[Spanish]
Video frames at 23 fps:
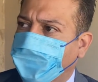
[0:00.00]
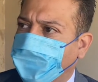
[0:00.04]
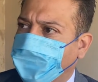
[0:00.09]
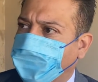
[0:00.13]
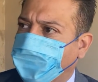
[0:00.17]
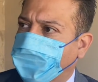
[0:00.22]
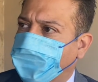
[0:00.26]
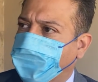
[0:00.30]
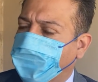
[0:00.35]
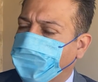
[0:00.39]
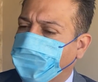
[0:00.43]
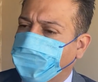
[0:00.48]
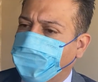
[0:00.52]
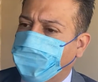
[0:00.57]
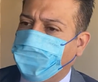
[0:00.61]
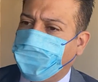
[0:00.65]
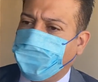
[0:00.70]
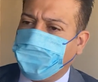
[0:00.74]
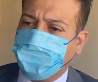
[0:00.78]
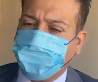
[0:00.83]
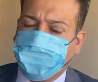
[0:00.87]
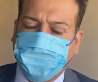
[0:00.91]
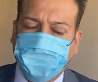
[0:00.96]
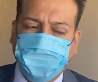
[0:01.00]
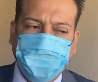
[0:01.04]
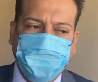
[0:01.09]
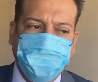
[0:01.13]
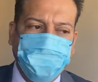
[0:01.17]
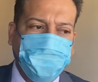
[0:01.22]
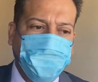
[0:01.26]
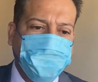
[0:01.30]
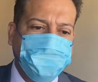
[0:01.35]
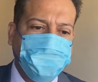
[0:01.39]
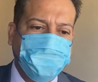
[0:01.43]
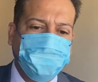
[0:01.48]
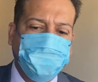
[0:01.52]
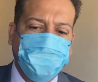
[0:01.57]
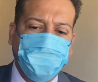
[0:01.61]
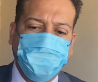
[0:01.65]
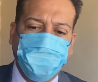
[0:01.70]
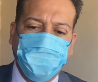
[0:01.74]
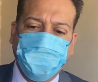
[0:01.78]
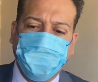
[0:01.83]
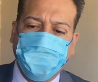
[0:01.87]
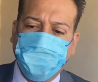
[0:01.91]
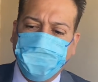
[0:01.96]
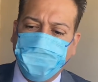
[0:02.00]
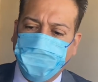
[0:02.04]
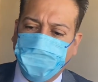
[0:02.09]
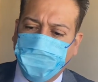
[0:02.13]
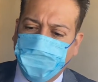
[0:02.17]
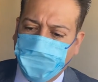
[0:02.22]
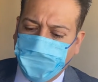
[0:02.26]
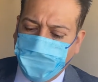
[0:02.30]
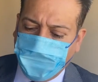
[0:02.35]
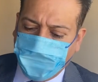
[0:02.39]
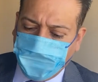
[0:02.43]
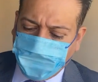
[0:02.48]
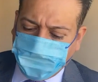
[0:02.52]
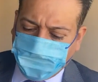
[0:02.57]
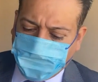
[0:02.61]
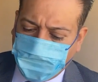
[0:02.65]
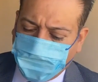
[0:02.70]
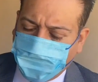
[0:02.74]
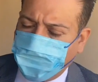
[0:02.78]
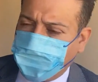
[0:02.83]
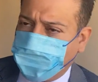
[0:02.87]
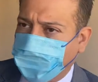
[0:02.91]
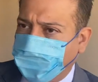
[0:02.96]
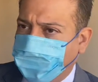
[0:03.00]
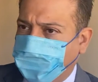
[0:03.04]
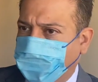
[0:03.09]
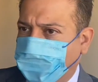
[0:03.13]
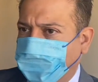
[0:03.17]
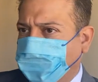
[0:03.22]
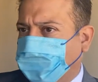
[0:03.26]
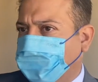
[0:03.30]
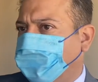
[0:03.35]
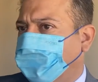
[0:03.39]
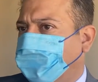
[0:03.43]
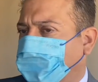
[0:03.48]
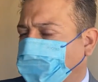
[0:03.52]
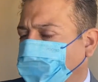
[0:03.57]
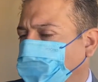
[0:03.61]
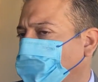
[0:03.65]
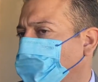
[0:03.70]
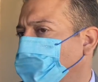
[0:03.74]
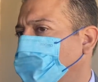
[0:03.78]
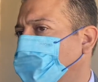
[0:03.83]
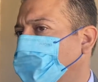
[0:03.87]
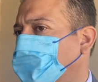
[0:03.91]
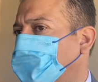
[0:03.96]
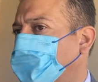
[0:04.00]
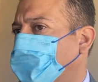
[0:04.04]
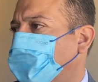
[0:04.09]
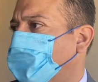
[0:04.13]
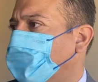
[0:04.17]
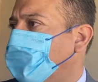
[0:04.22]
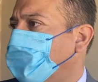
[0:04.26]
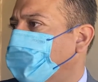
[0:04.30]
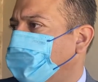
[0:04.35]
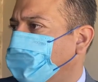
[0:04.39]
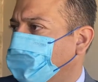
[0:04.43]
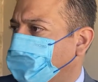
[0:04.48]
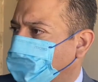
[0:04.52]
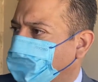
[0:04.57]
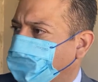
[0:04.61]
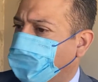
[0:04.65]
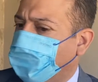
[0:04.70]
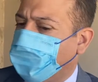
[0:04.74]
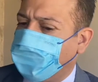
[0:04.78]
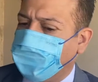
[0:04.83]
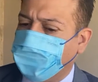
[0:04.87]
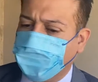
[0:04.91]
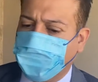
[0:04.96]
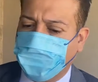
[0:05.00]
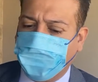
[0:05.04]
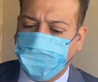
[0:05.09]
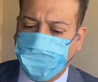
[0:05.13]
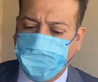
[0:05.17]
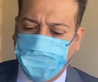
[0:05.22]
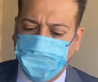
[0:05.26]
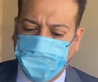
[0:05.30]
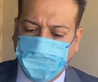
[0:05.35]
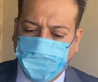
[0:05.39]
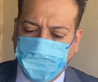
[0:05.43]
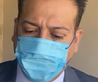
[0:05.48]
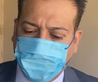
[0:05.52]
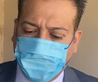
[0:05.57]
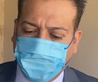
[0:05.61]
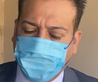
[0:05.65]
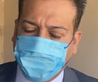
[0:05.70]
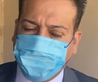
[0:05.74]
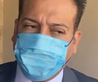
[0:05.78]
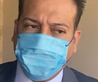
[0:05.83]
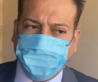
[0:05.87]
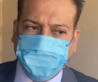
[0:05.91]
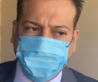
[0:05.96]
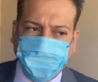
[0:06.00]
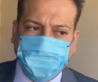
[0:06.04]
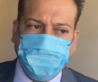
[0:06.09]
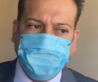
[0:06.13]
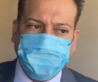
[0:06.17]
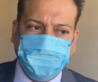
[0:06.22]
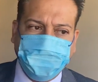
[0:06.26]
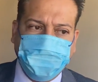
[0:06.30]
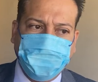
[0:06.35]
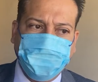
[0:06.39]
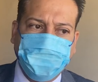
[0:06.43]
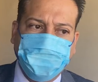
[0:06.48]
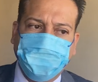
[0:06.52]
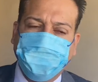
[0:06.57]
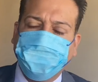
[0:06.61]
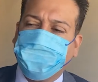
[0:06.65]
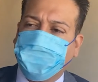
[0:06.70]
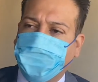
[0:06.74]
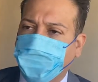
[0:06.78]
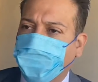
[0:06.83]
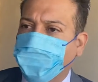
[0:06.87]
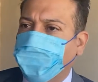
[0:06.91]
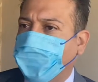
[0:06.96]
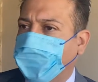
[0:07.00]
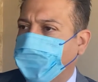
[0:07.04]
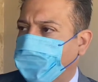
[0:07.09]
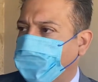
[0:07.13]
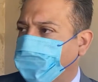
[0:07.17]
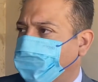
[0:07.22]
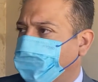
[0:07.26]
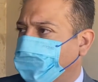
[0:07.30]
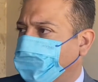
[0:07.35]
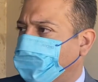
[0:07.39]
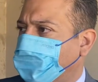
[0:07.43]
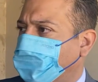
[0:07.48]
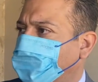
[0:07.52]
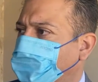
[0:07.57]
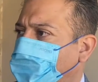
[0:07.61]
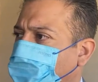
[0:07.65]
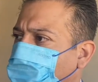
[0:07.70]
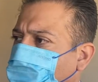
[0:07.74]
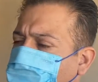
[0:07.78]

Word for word: y en algunas empresas como Servicio a Futuros Integrales, ¿verdad? Que, eh, quien es accionista Gustavo Madero, precisamente